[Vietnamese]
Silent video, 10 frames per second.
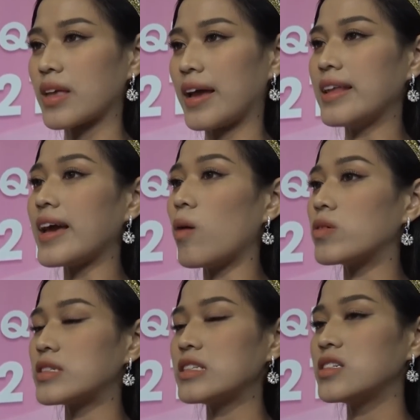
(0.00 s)
cái lịch học
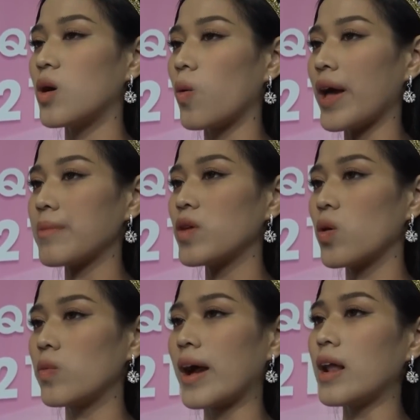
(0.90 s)
ở trên trường của em nó
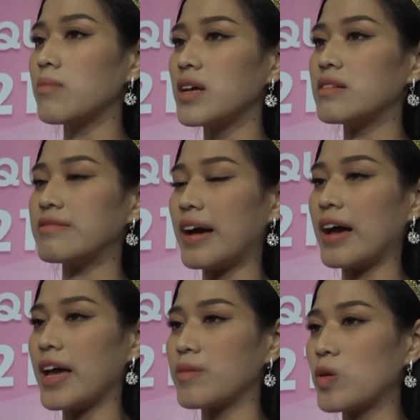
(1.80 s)
cũng khá là bận,
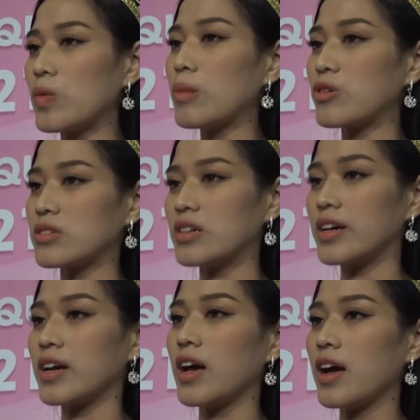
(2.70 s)
và em cũng là một người